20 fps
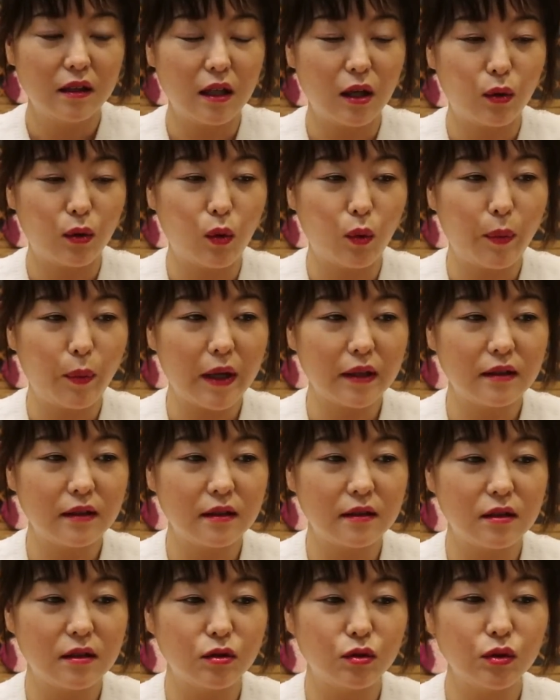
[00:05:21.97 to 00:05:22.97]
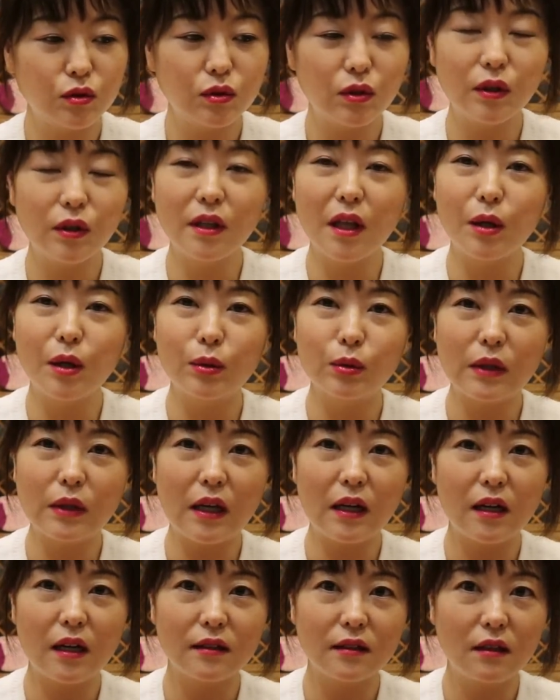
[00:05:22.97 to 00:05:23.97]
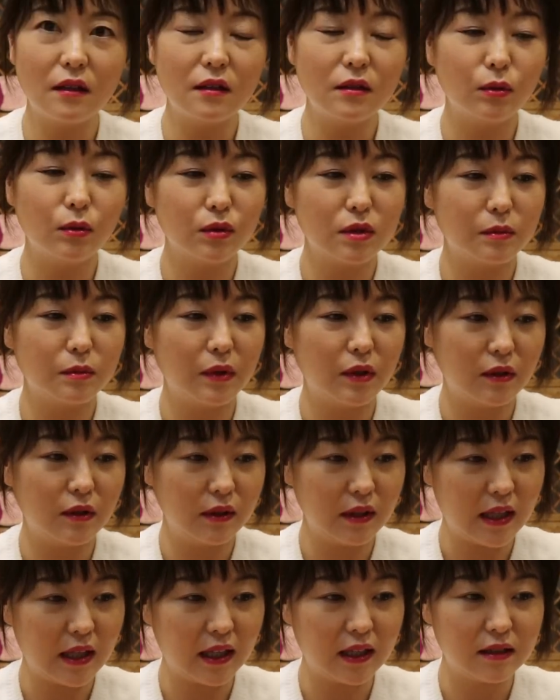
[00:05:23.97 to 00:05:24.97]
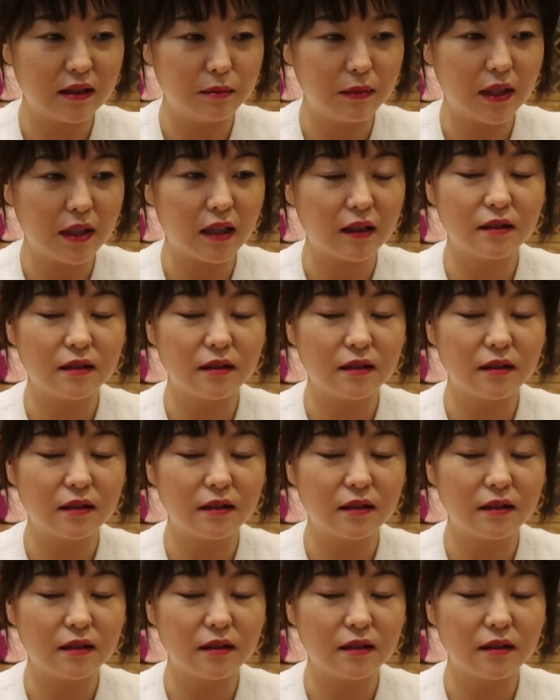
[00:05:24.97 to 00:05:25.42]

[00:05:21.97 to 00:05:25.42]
네, 그 파트를 순서대로 따라서 오시면 되겠습니다.